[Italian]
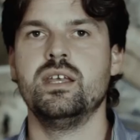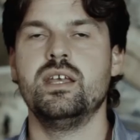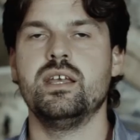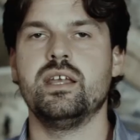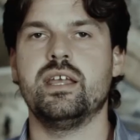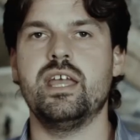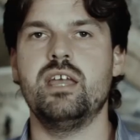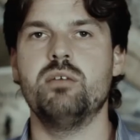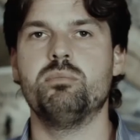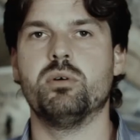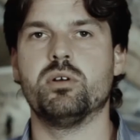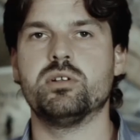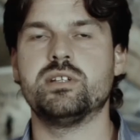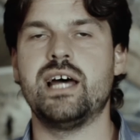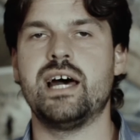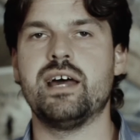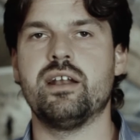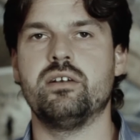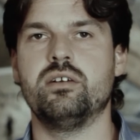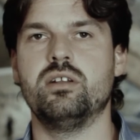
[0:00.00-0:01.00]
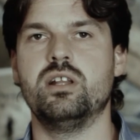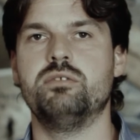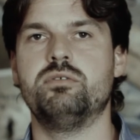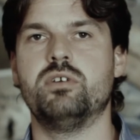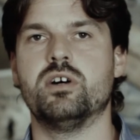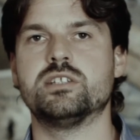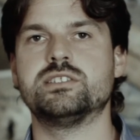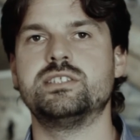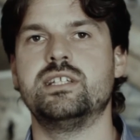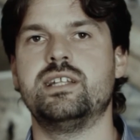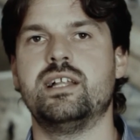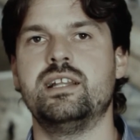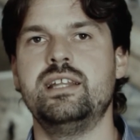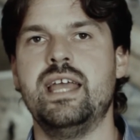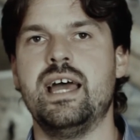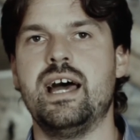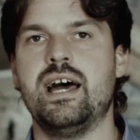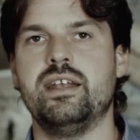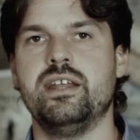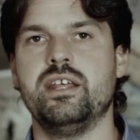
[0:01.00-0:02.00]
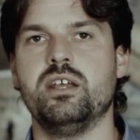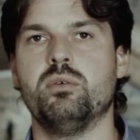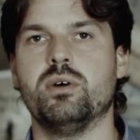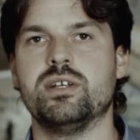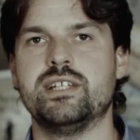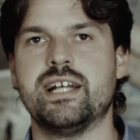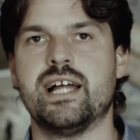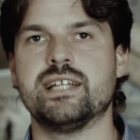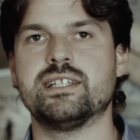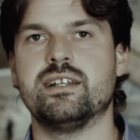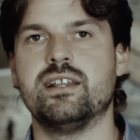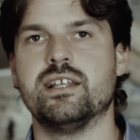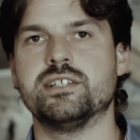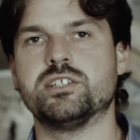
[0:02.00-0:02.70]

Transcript: che portarono le forze italiane inquadrate nella